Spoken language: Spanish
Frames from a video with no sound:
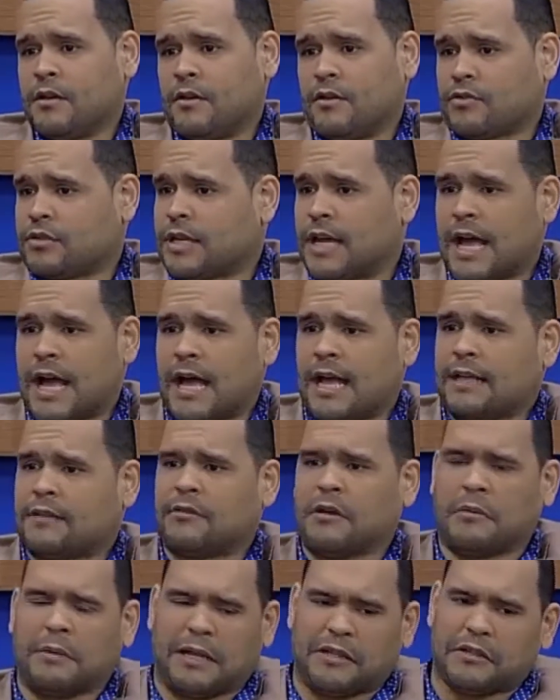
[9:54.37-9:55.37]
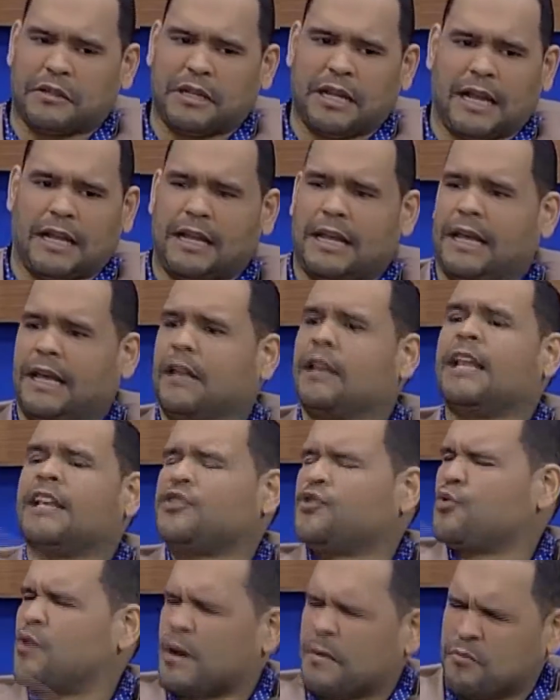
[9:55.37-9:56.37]
O sea, estoy hablando de la eh, El
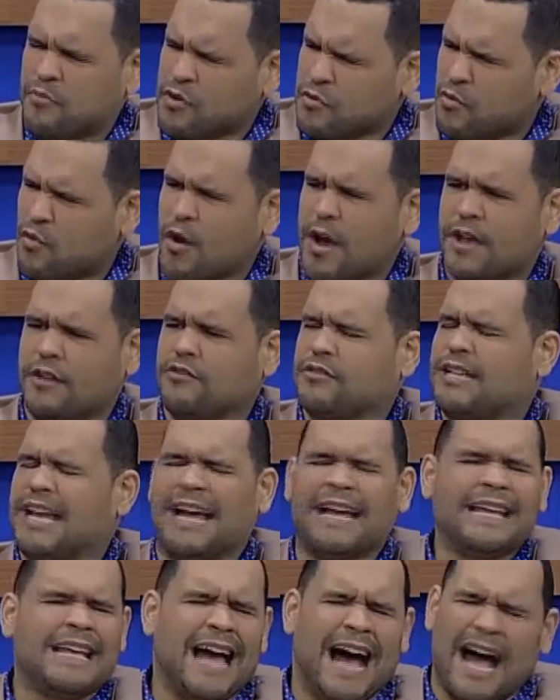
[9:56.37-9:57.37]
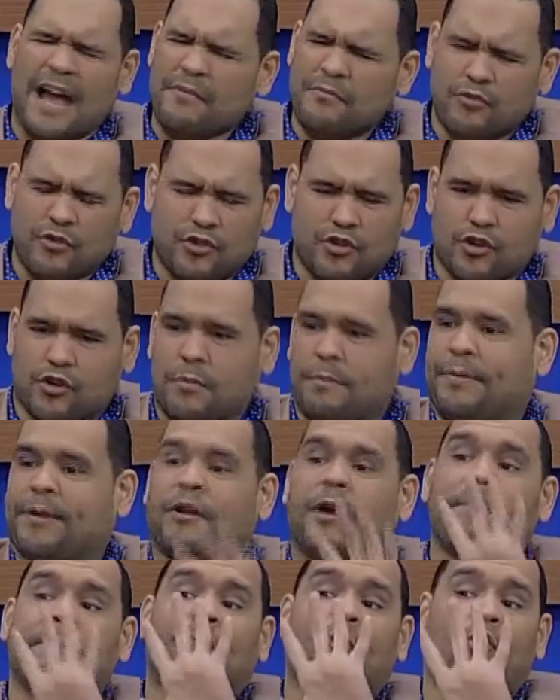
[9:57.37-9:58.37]
lechuga es muy bueno. O sea, hay muchos,
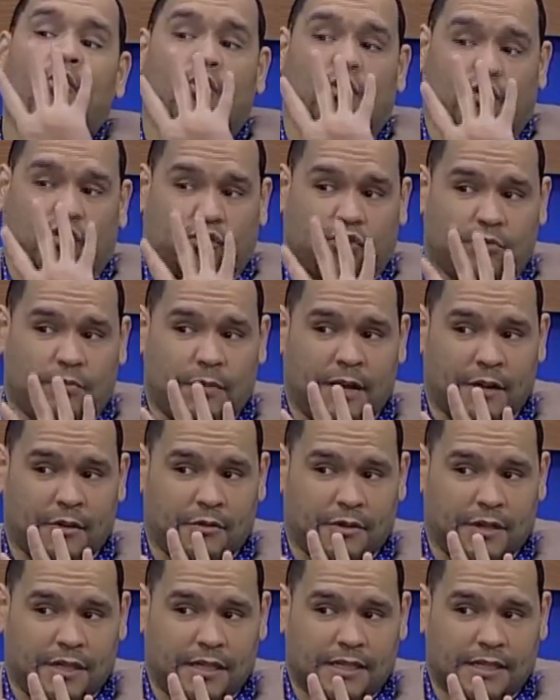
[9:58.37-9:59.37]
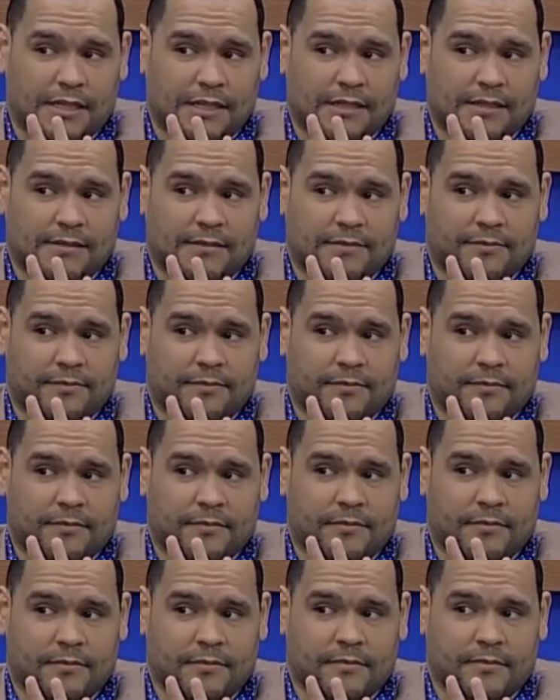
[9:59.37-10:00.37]
pero hay pocos varones.
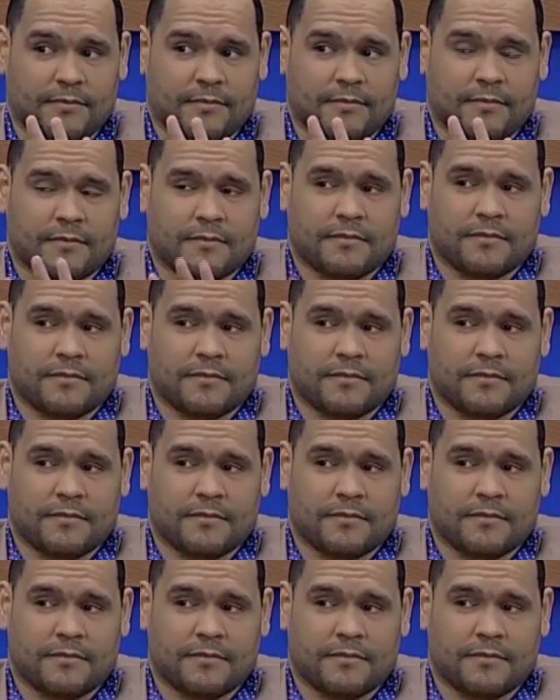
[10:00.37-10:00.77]
Lechuga el que habla como